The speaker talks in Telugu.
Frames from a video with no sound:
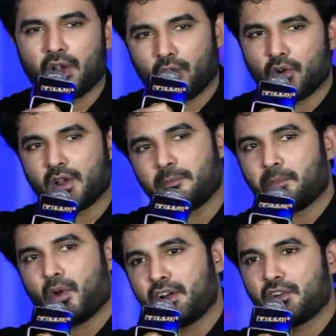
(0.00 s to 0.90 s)
ఒక ఒక
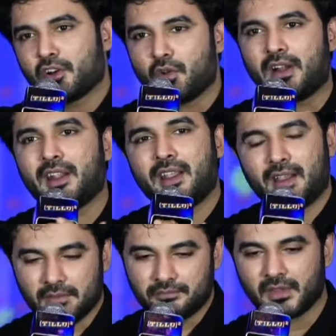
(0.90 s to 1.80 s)
పాయింట్ వరకు అంటే
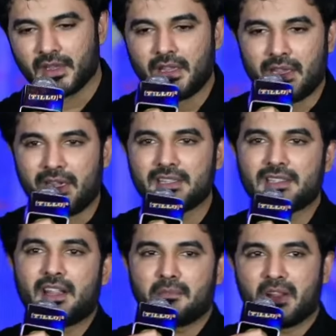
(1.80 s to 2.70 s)
ఇట్
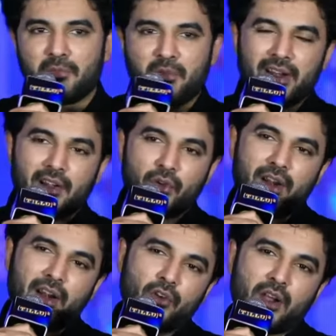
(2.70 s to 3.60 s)
ఈస్ లైక్ మనం ఇప్పుడు ఎక్కడ
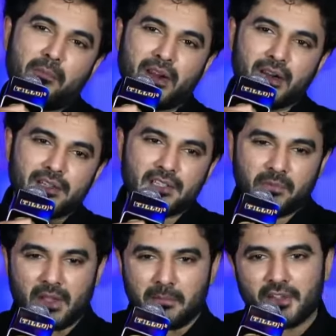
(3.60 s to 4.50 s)
ఎక్కడైనా ఒక అమ్మాయిని
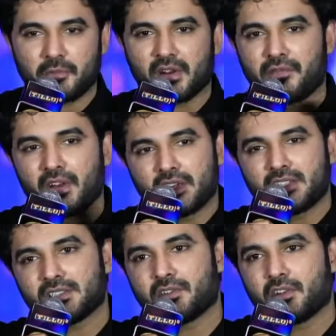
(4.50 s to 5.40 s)
కలిసినప్పుడు అమ్మాయితో మనం
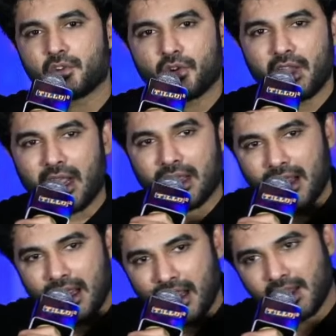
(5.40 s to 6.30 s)
ఫ్లర్ట్ చేసాం అనుకోండి
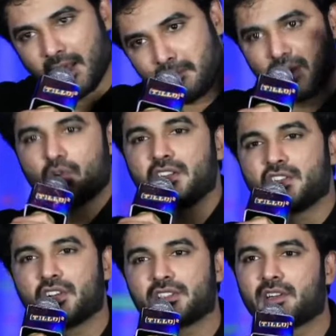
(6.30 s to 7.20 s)
అది అది అమ్మాయి కూడా
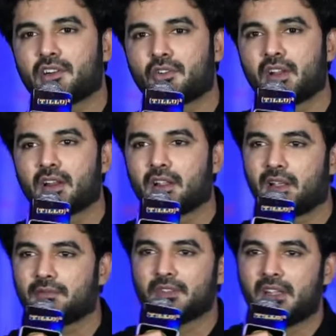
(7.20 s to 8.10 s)
ఎంజాయ్ చేసేటట్టు ఉండాలి
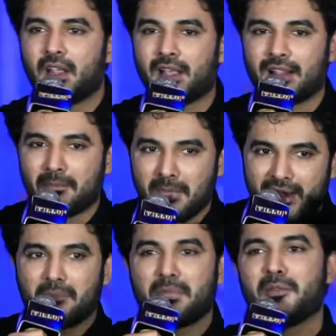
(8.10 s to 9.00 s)
కదా అది
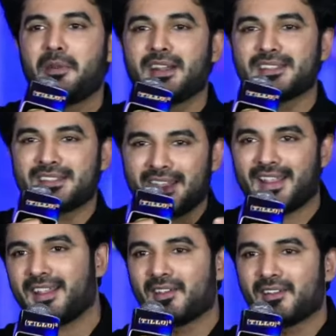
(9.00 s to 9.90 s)
అమ్మాయిని ఇబ్బంది పెట్టేస్తే
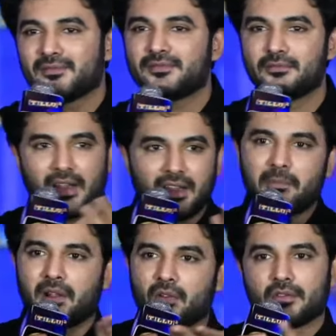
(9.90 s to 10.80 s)

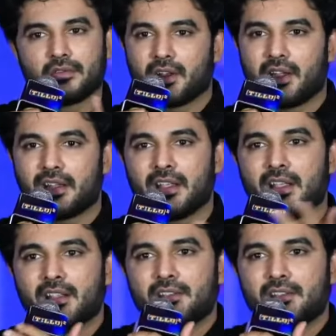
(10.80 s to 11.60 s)
మనకి పని అవ్వదు రైట్